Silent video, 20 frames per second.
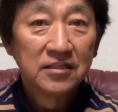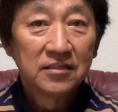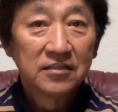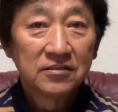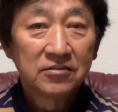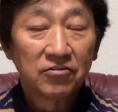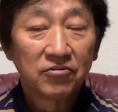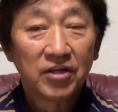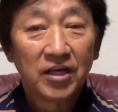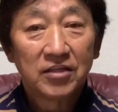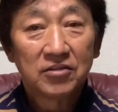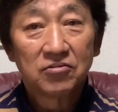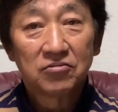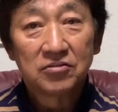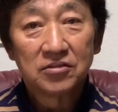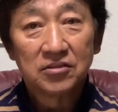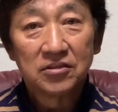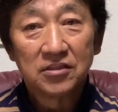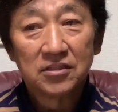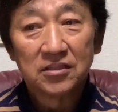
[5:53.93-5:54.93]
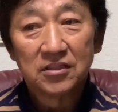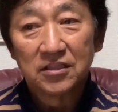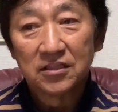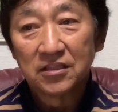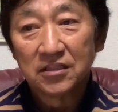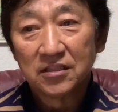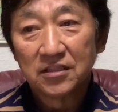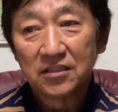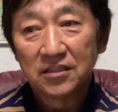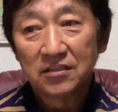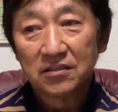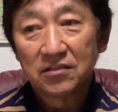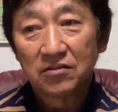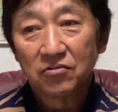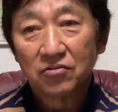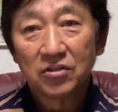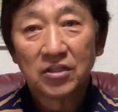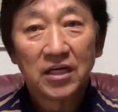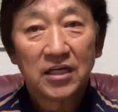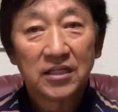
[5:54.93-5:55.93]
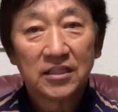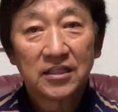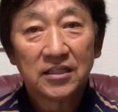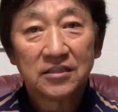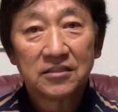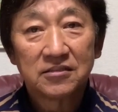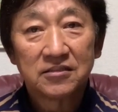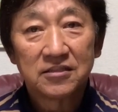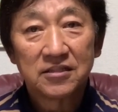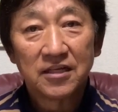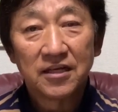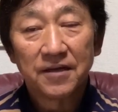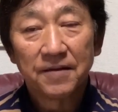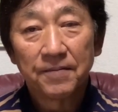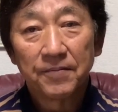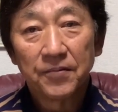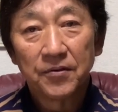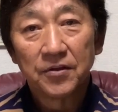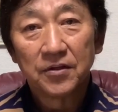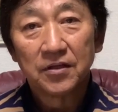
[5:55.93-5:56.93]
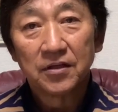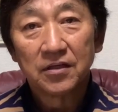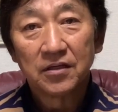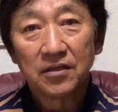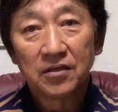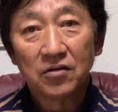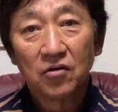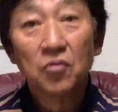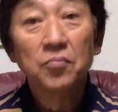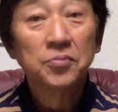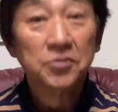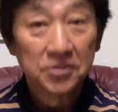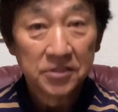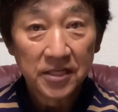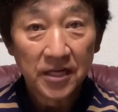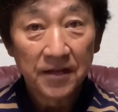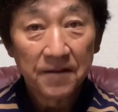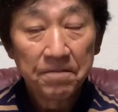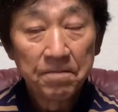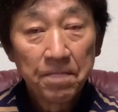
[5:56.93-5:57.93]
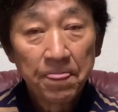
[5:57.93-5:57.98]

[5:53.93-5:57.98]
その後に、えー、行われたですね、えー、オープン戦